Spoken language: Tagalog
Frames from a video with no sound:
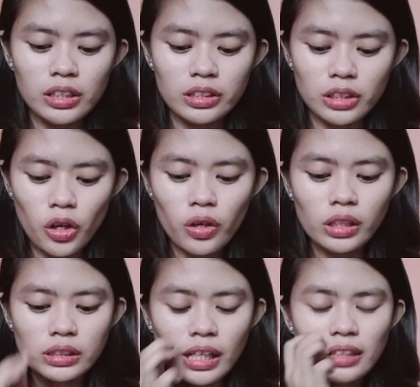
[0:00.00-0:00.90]
So,
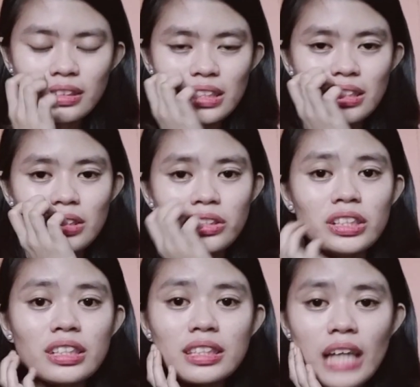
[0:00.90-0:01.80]
next is si Sir
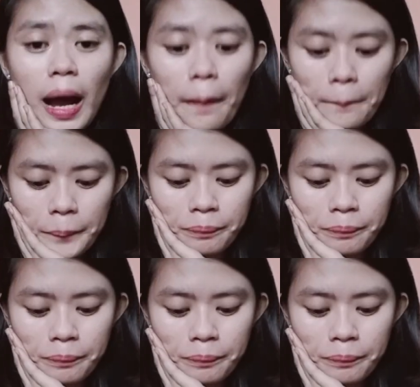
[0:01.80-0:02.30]
Sam.